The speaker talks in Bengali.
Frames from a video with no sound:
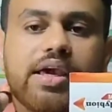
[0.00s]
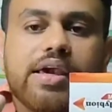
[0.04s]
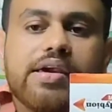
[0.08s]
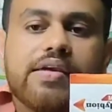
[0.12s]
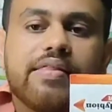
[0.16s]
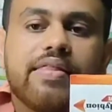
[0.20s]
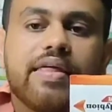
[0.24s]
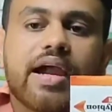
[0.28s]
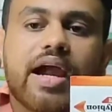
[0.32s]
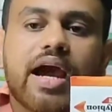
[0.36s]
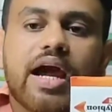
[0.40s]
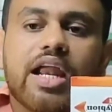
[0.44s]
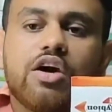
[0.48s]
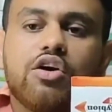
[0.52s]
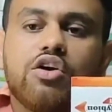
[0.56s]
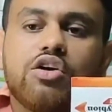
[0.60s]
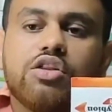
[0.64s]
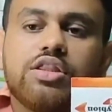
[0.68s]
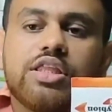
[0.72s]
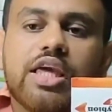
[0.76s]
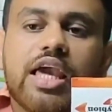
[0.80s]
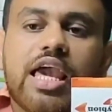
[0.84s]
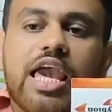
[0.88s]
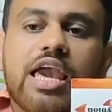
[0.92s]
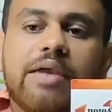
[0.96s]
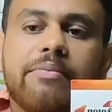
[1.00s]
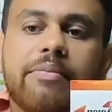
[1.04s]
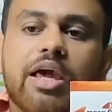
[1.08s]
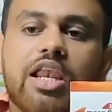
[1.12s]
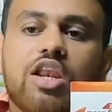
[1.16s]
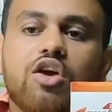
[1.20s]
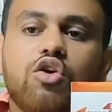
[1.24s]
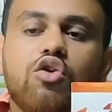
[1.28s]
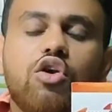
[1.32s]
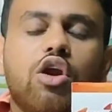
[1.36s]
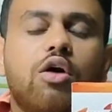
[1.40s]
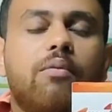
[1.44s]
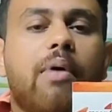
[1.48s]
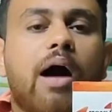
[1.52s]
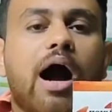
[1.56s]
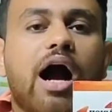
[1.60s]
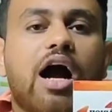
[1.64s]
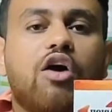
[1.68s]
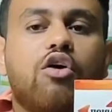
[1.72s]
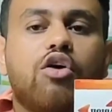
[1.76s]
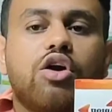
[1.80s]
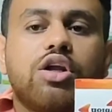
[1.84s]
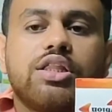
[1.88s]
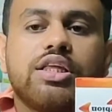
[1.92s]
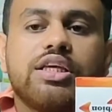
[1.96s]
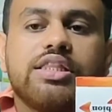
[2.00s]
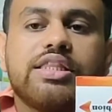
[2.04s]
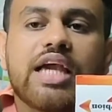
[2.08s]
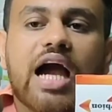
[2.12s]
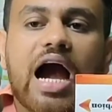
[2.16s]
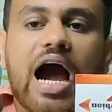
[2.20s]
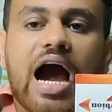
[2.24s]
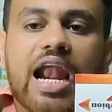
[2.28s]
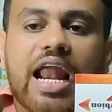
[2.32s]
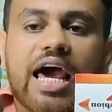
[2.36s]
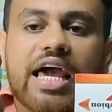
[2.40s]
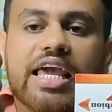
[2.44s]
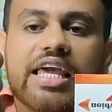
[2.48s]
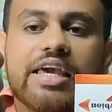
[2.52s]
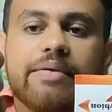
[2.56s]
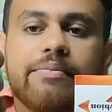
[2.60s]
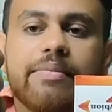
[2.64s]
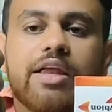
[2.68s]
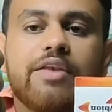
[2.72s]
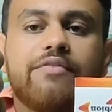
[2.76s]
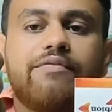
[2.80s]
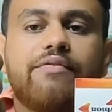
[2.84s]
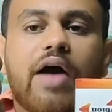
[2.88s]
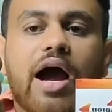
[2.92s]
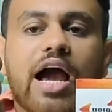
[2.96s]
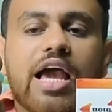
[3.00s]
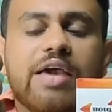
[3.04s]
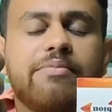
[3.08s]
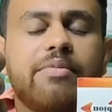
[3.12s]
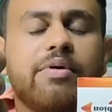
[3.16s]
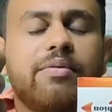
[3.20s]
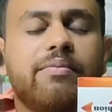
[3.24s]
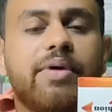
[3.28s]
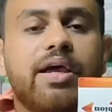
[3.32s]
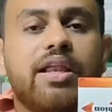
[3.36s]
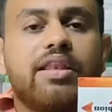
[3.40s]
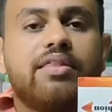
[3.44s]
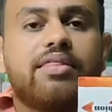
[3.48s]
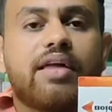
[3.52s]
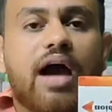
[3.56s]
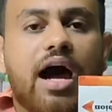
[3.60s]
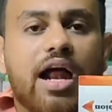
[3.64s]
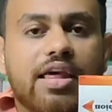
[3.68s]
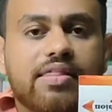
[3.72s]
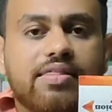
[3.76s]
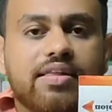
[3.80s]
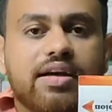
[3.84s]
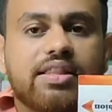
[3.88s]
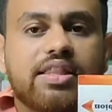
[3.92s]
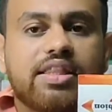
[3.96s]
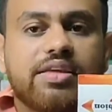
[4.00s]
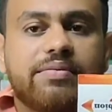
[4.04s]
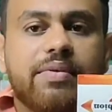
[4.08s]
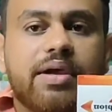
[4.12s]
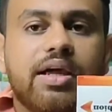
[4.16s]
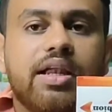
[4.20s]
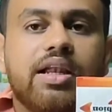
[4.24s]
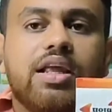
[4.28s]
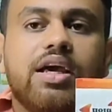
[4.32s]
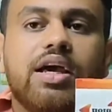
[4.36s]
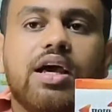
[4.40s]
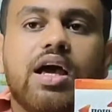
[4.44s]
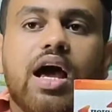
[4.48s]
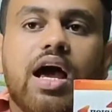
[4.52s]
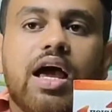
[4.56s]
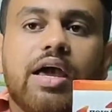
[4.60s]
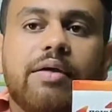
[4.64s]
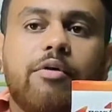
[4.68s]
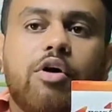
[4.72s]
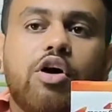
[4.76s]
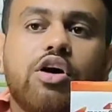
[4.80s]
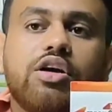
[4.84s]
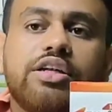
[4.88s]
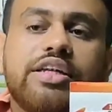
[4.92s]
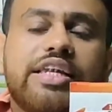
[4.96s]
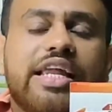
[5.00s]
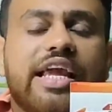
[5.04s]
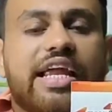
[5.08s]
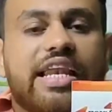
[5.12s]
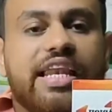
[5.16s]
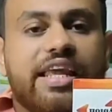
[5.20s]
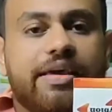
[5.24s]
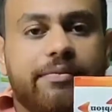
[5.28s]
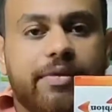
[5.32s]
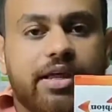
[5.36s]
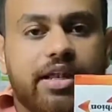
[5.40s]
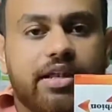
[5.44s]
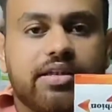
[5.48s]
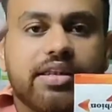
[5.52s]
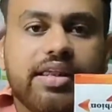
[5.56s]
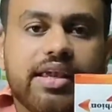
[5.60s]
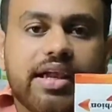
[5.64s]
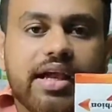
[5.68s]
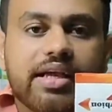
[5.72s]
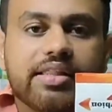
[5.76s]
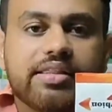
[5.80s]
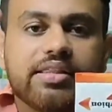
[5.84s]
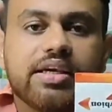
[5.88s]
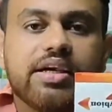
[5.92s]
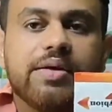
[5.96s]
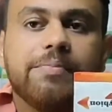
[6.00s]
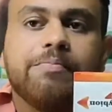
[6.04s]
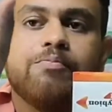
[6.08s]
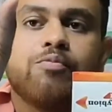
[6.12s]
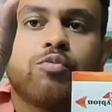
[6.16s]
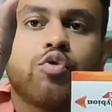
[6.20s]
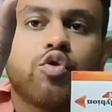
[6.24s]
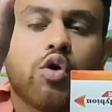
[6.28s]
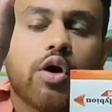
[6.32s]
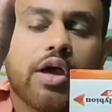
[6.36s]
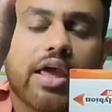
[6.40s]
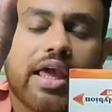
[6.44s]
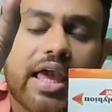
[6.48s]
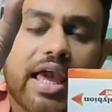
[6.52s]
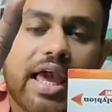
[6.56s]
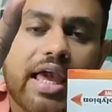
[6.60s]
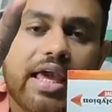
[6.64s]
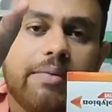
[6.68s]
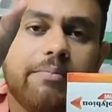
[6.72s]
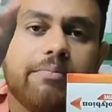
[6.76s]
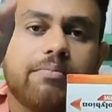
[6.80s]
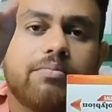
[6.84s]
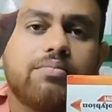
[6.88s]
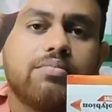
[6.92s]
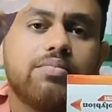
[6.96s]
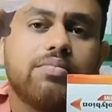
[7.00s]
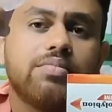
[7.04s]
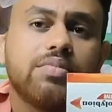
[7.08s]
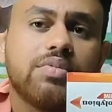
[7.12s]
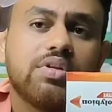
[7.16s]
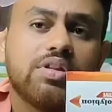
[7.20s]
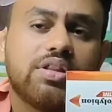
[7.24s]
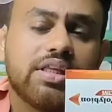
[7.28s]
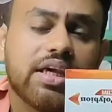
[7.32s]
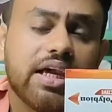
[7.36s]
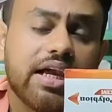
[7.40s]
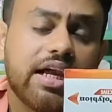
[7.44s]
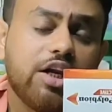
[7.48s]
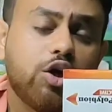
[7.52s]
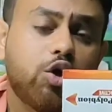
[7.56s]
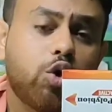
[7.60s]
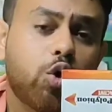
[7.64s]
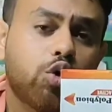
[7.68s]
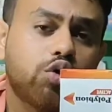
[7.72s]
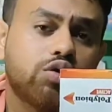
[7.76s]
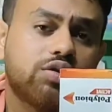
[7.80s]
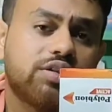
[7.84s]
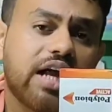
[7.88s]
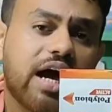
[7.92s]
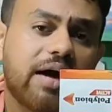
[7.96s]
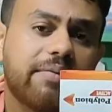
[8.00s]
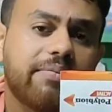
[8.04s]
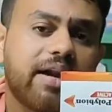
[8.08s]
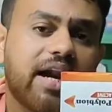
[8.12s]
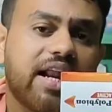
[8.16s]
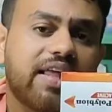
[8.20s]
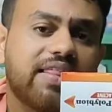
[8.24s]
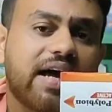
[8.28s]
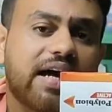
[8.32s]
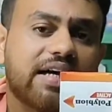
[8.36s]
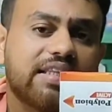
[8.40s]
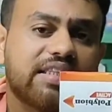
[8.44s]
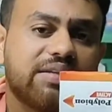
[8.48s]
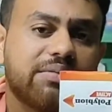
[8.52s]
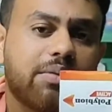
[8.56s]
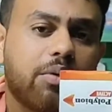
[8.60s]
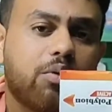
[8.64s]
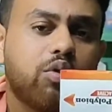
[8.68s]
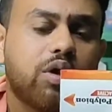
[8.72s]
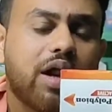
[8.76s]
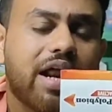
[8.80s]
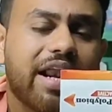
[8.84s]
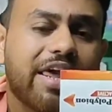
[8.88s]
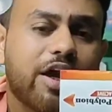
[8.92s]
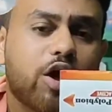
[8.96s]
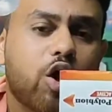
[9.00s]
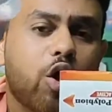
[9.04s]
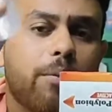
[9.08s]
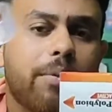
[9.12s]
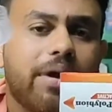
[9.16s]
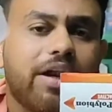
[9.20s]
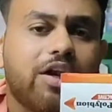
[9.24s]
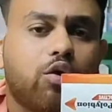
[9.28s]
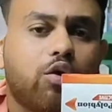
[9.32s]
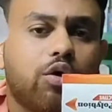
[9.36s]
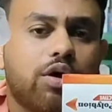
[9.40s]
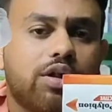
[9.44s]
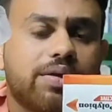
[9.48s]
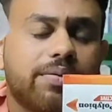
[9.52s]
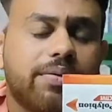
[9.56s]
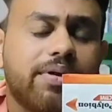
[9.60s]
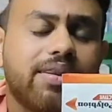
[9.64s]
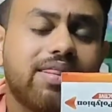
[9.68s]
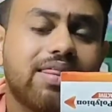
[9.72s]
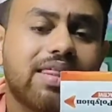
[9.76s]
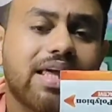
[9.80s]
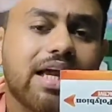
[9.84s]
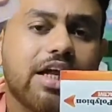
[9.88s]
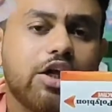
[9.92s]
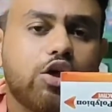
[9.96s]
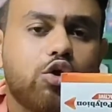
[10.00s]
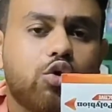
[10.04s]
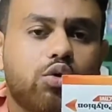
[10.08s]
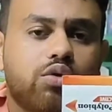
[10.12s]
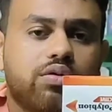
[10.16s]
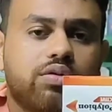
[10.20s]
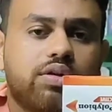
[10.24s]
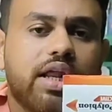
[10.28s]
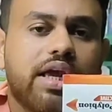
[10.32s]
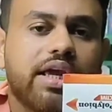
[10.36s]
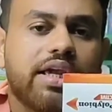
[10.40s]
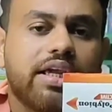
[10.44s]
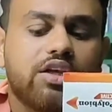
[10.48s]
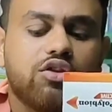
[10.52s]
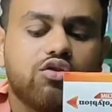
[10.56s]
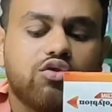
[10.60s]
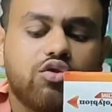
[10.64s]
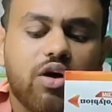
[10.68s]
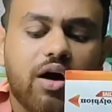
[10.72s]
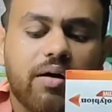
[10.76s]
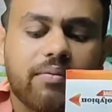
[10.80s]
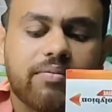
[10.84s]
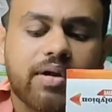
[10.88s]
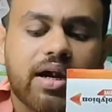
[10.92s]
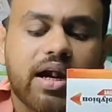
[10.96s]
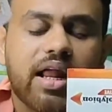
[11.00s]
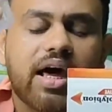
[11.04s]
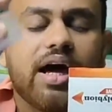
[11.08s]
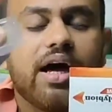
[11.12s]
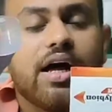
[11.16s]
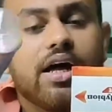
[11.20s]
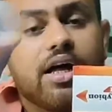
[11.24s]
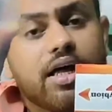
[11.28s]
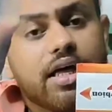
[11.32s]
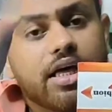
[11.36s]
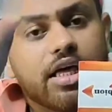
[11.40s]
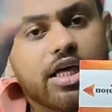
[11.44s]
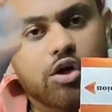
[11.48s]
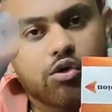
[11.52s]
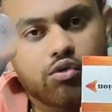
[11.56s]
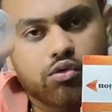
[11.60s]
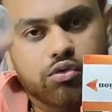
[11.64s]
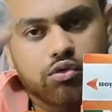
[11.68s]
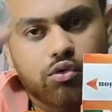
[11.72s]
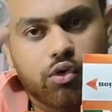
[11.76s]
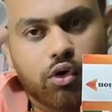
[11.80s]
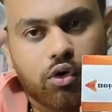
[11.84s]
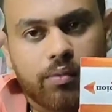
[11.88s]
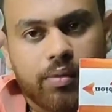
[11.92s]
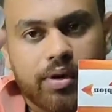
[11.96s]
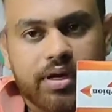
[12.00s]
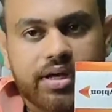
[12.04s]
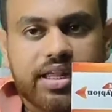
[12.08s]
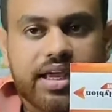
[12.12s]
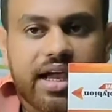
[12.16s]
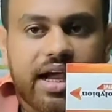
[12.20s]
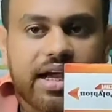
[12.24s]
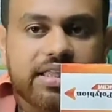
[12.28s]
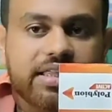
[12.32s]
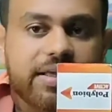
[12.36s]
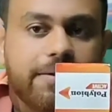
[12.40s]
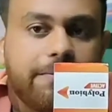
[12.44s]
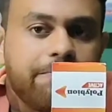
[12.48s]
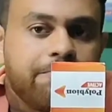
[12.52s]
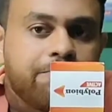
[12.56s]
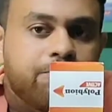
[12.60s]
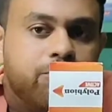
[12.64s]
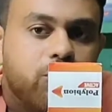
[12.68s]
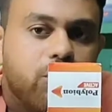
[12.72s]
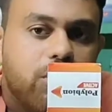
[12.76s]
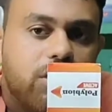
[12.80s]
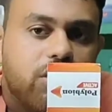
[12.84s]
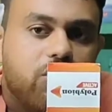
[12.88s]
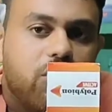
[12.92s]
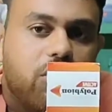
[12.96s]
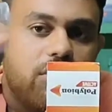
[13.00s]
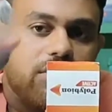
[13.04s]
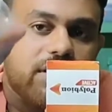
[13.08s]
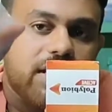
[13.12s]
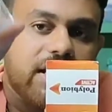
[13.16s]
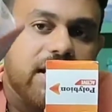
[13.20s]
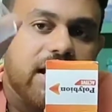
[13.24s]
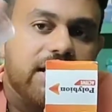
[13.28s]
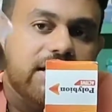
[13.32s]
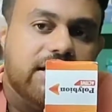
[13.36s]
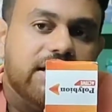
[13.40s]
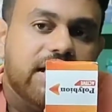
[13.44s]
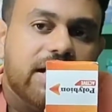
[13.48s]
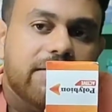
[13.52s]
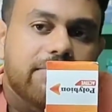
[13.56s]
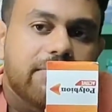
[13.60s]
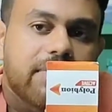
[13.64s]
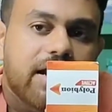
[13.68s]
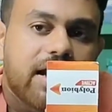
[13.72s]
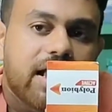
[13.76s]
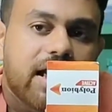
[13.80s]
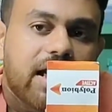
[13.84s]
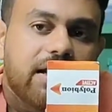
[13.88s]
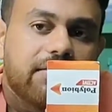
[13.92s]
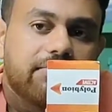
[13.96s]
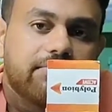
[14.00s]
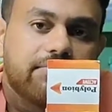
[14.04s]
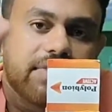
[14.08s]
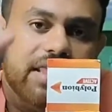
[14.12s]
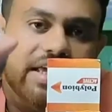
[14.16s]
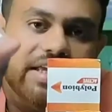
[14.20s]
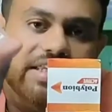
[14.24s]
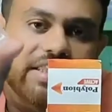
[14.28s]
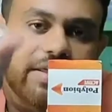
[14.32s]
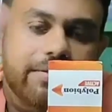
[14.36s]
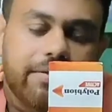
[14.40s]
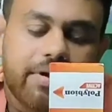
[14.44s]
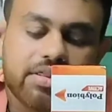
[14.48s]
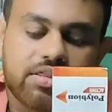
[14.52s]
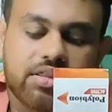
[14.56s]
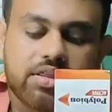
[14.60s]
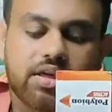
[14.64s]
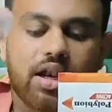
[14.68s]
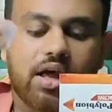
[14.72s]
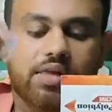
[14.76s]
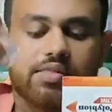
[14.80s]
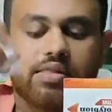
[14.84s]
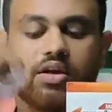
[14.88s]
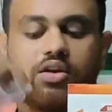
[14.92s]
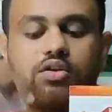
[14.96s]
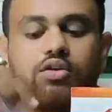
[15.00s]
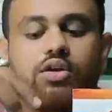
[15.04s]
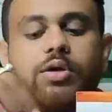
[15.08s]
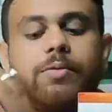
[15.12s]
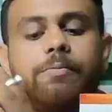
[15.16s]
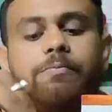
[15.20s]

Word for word: সেখানে হচ্ছে এমএলগুলো ভাগ করে দিয়েছে আড়াই এমএল ফাইভ এমএল সাড়ে সাত এমএল এবং টেন এমএল ঠিক আছে তো এই যে ডোজটা আপনারা ডাক্তারবাবুটা রেকমেন্ড করে দেবেন সেই ডোজটাই কিন্তু আপনারা ইউজ করবেন ঠিক আছে তো এই কন্টেনারটা আপনারা দেখতে পাচ্ছেন আশা করি